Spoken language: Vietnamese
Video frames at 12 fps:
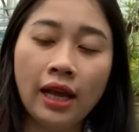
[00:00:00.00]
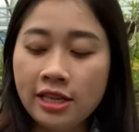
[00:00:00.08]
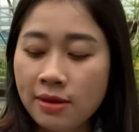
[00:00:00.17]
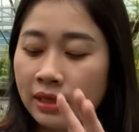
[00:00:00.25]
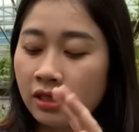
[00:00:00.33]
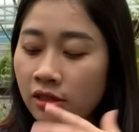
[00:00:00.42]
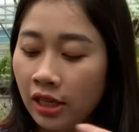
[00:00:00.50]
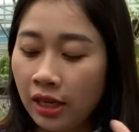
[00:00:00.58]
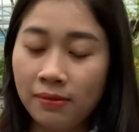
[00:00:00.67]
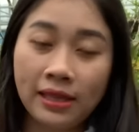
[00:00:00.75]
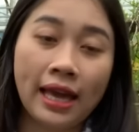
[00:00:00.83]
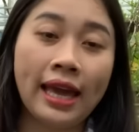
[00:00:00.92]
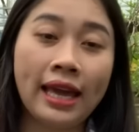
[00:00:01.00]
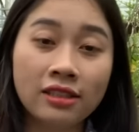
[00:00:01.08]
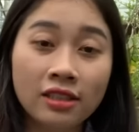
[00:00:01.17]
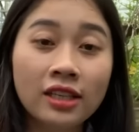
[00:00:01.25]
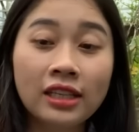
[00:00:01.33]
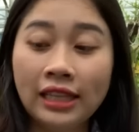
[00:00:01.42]
nhà mình cứ kiểm tra hàng trước
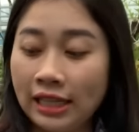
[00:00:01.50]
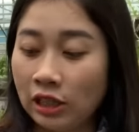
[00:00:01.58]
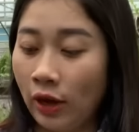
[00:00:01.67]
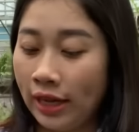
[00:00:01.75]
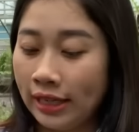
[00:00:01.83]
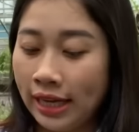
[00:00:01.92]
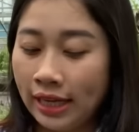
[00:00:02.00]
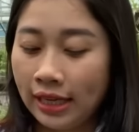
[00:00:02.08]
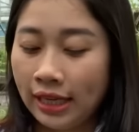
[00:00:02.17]
khi thanh toán nha.